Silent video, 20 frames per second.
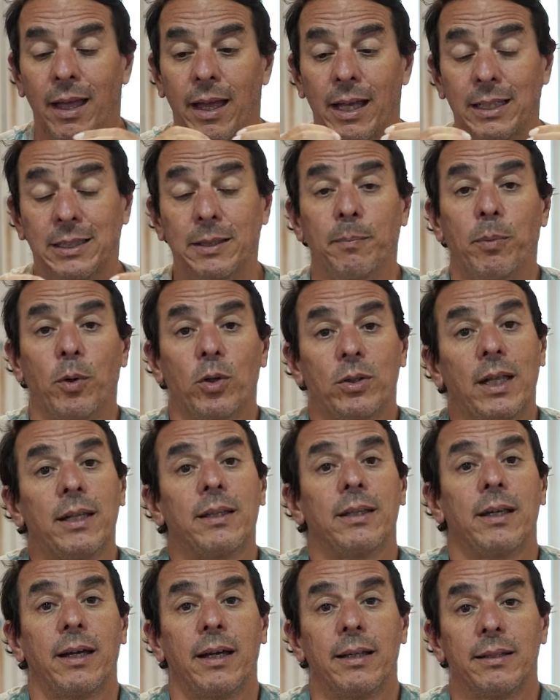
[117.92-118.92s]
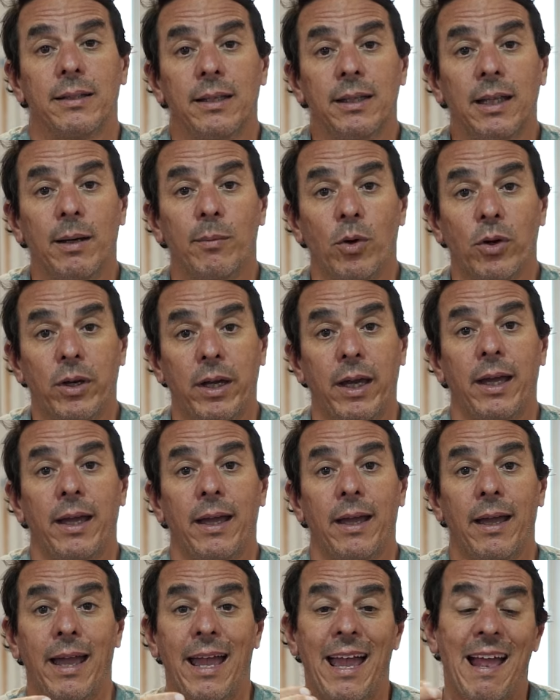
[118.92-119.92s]
es importante que entendamos
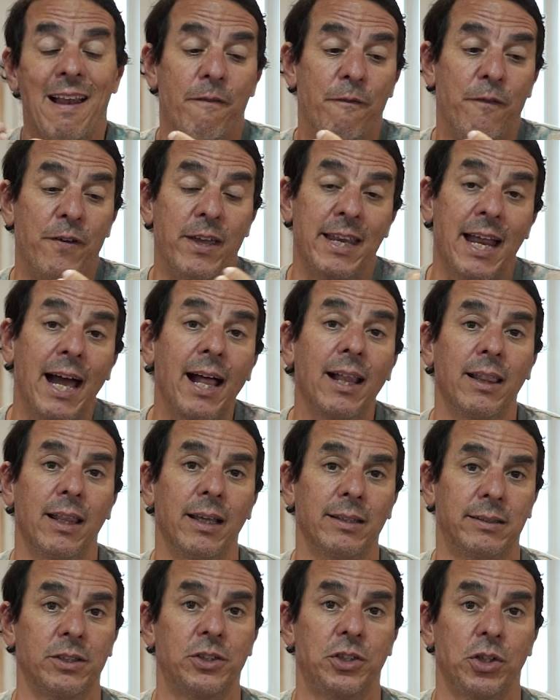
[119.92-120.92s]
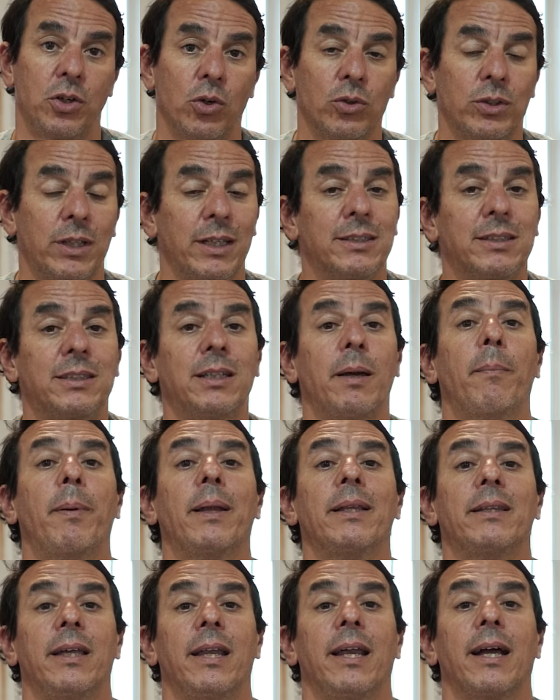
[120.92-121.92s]
que el final de ese chicote
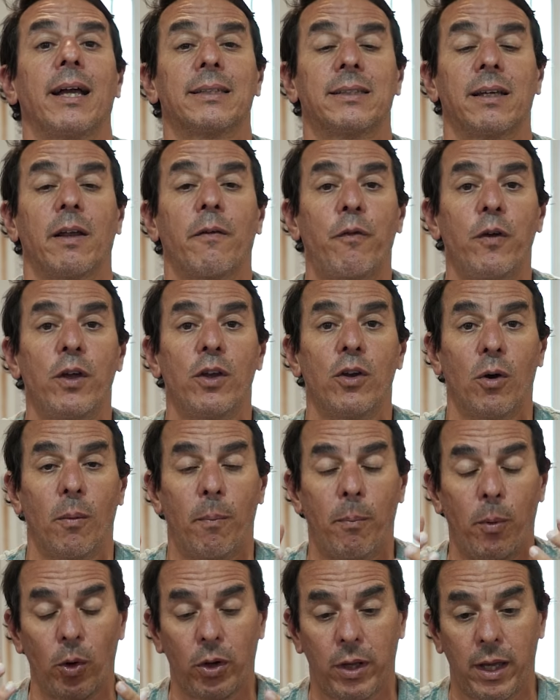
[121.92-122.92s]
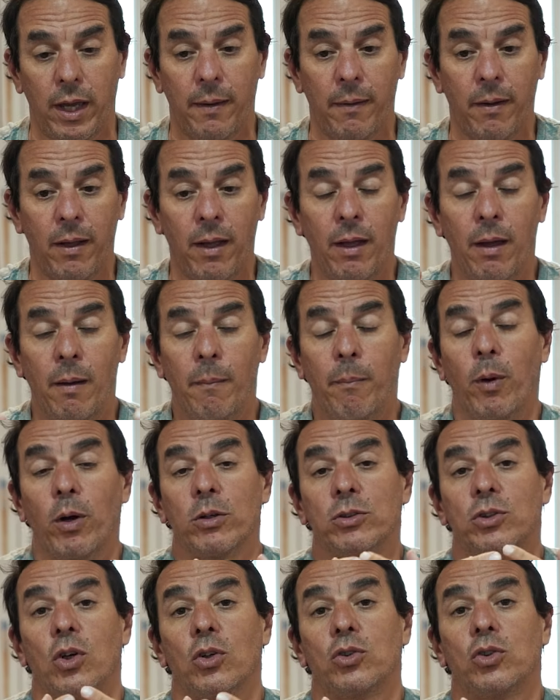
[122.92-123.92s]
siempre tiene que ser fino. ¿Por qué?
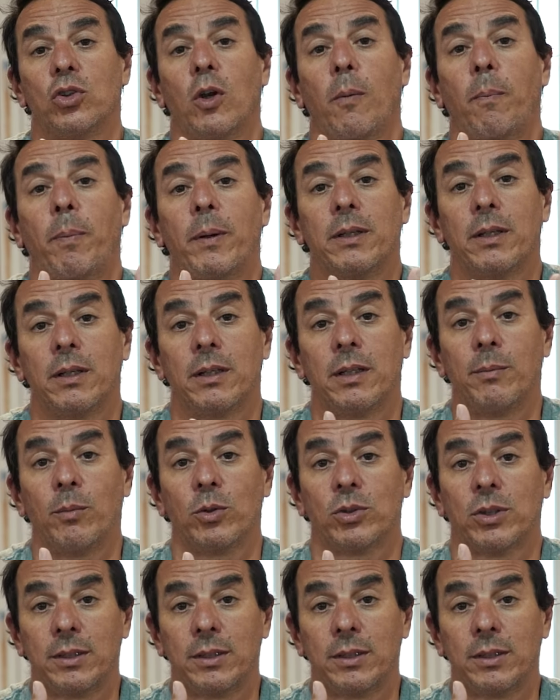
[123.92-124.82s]
Porque si nosotros pretendemos